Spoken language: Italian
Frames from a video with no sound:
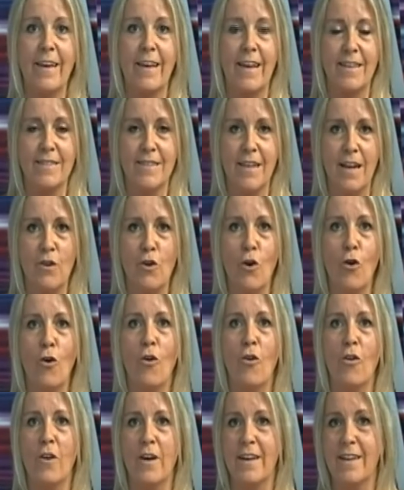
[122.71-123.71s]

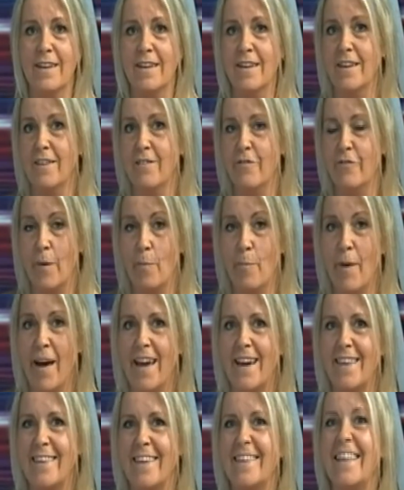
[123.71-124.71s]
Casalaiolo eh, fa
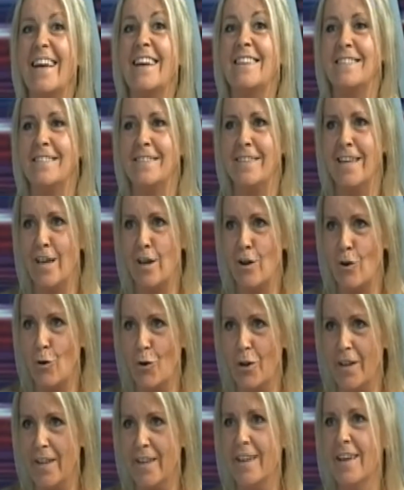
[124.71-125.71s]
parte da
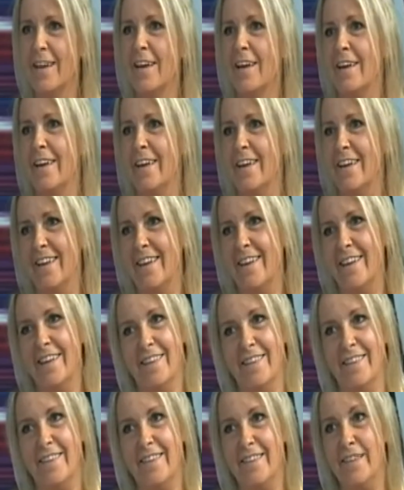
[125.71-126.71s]
secoli
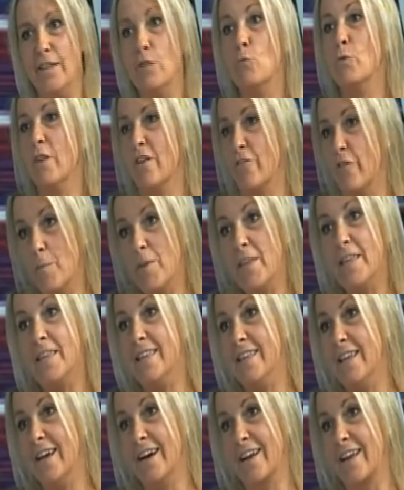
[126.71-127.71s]
eh, di, di, una
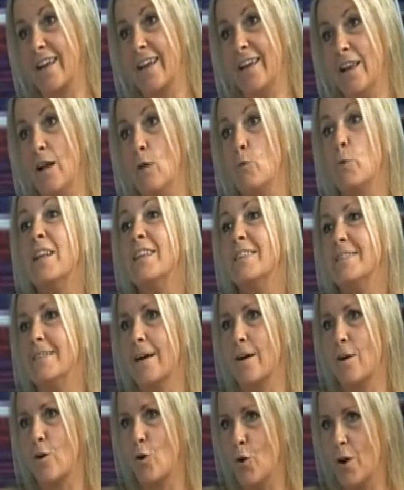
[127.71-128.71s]
famiglia che la
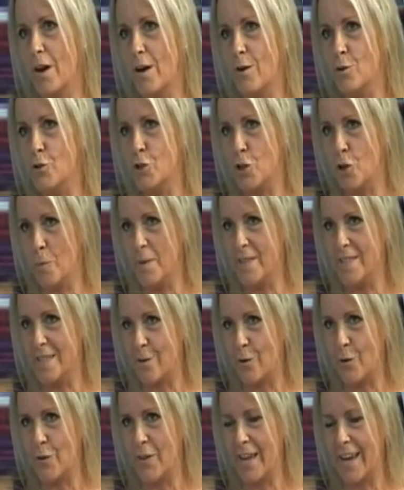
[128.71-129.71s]
utilizza ancora oggi come
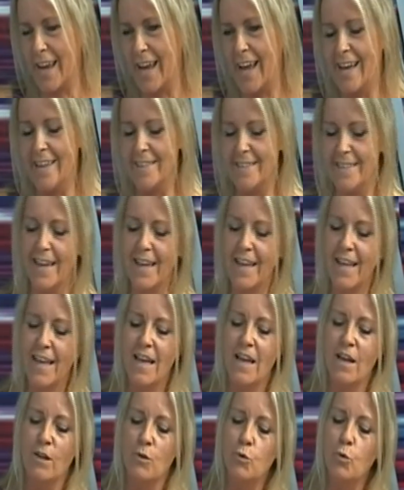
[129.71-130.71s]
seconda casa.
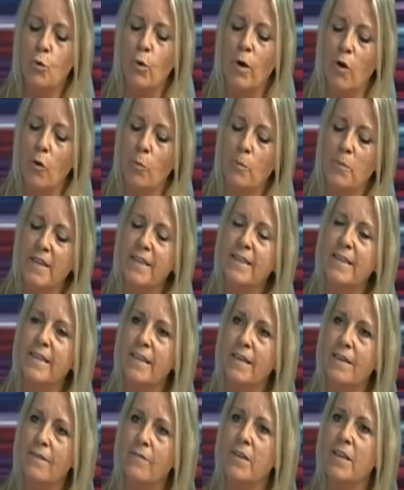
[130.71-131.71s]
Certo. Due
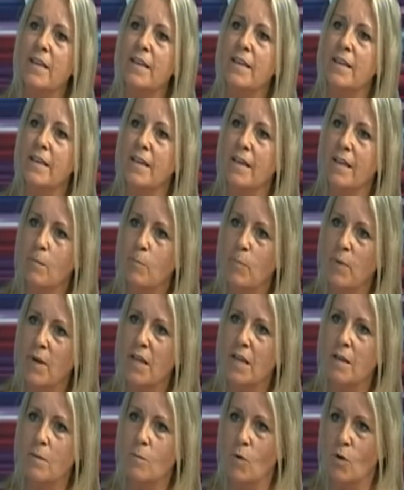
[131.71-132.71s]
obiettivi, il
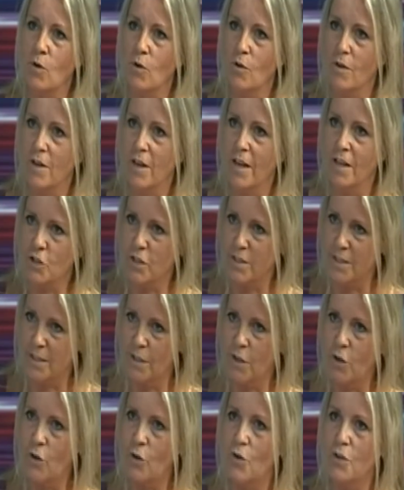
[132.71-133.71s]
primo la
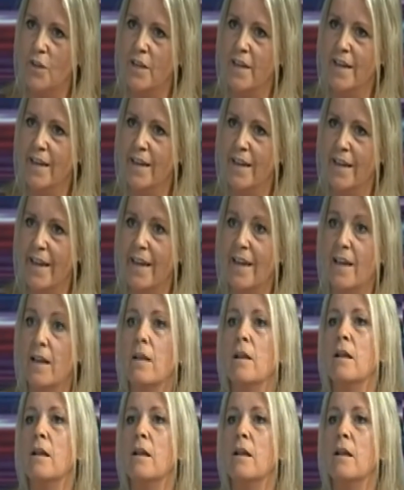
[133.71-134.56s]
gestione e